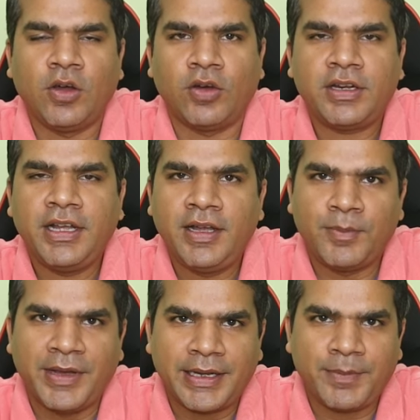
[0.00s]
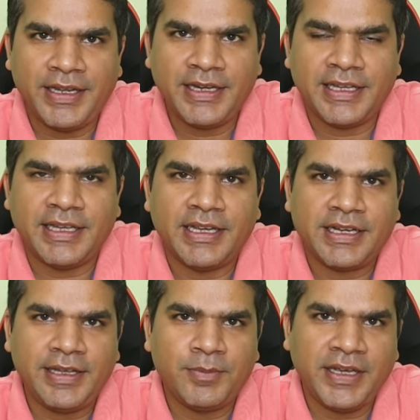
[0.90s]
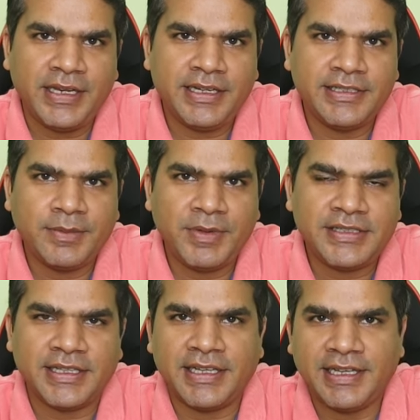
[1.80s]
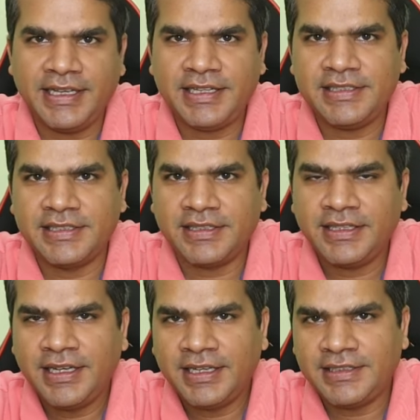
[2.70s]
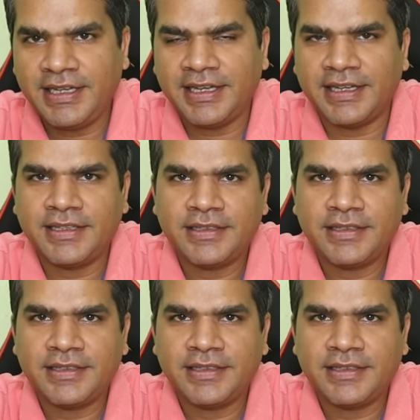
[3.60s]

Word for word: और बैक पेन के कई मेन रीजन में से एक रीज़न ये है